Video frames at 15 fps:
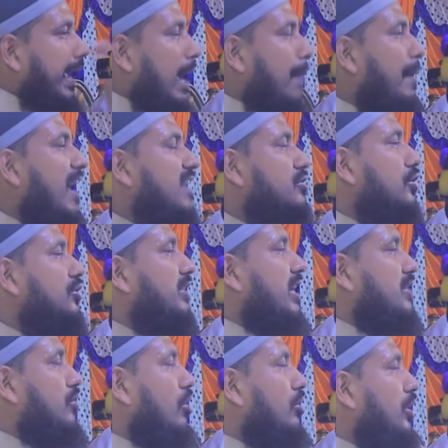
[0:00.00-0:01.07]

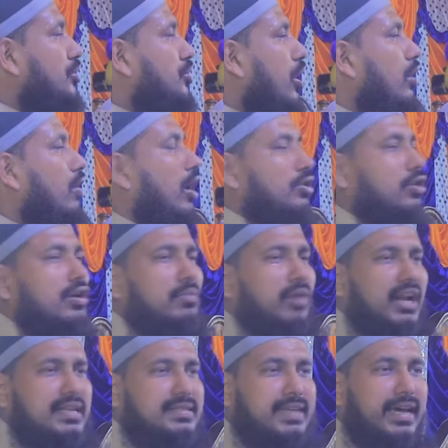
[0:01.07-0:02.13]
হেফাজতকে জঙ্গি সংগঠন
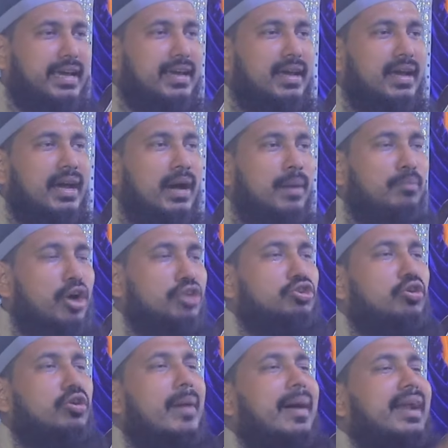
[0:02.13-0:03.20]
বলেছে
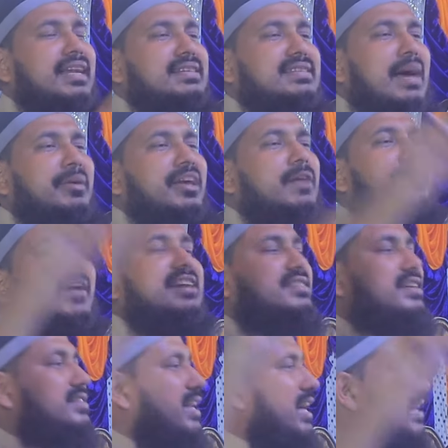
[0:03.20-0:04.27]
মতিউর রহমান নিজামের
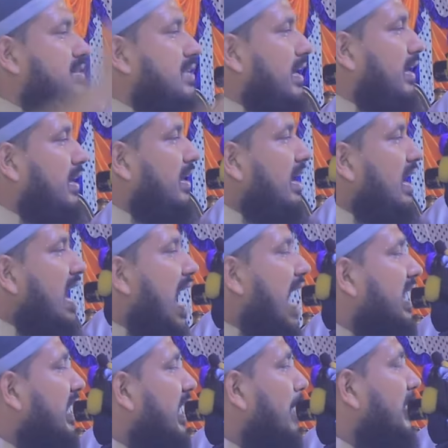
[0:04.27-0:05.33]
ফাঁসি চেয়েছে
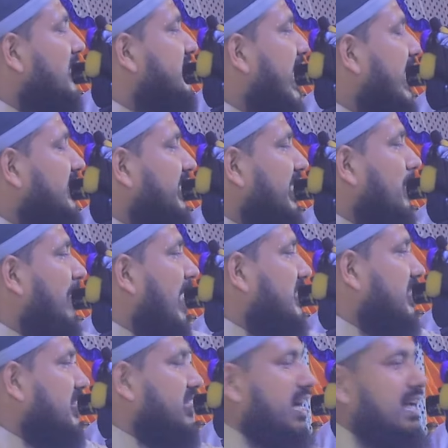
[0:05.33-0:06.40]
আল্লামা সাইদির
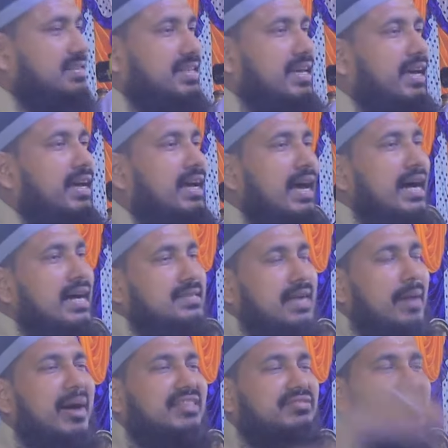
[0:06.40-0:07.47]
ফাঁসি চেয়েছে
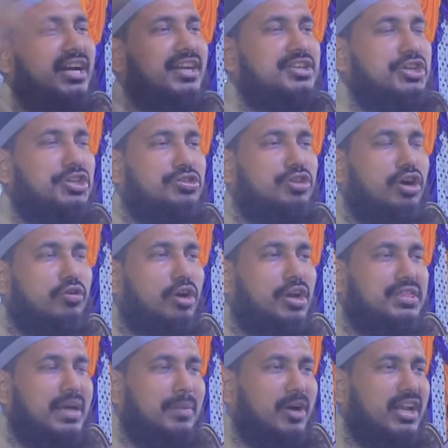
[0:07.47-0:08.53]
জামাতকে নিষিদ্ধ
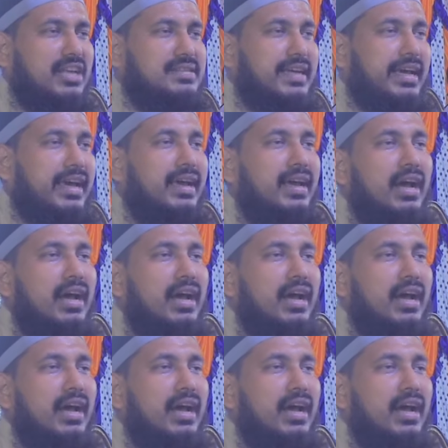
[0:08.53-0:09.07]
করতে বলেছে